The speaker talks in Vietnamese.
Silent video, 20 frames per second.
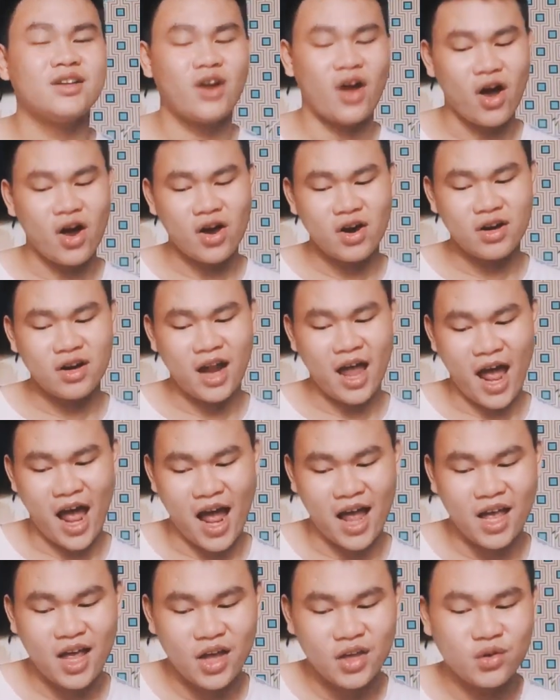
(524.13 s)
đó là
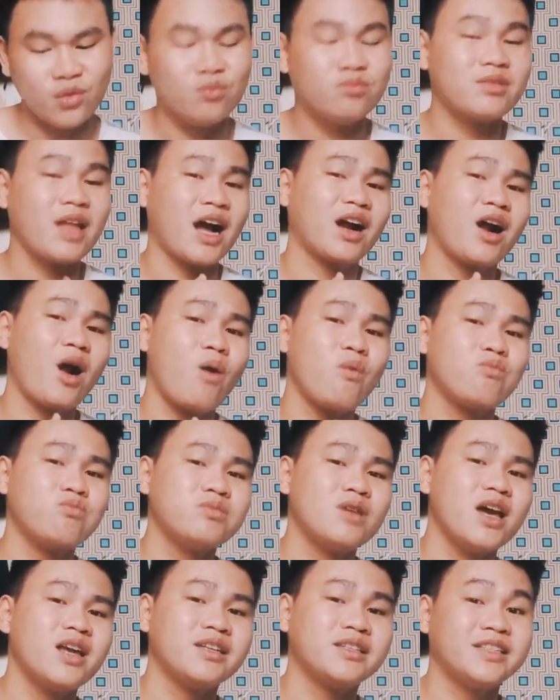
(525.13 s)
chúng ta
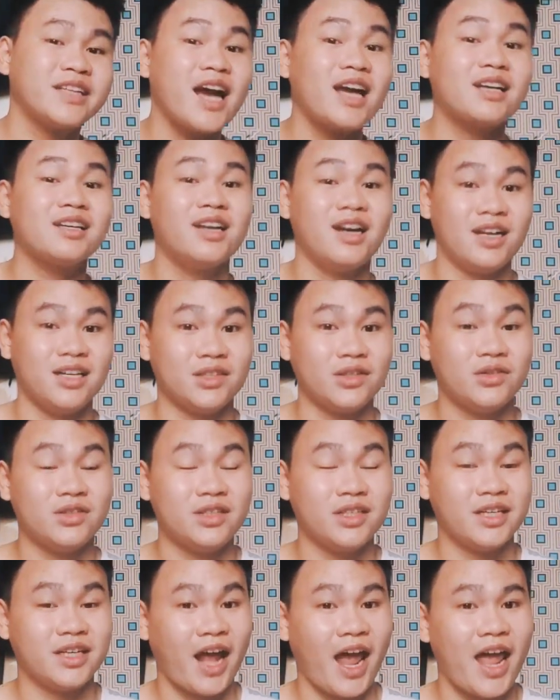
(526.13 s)
không nên ngắt lời của
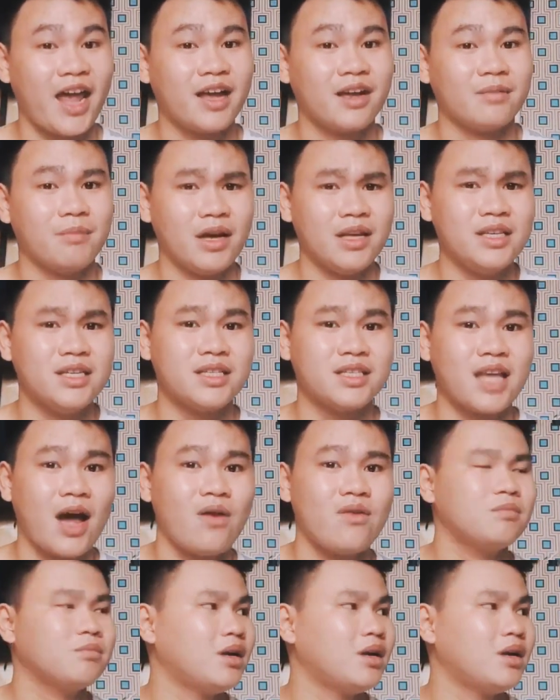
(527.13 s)
người khác. Bởi vì sao?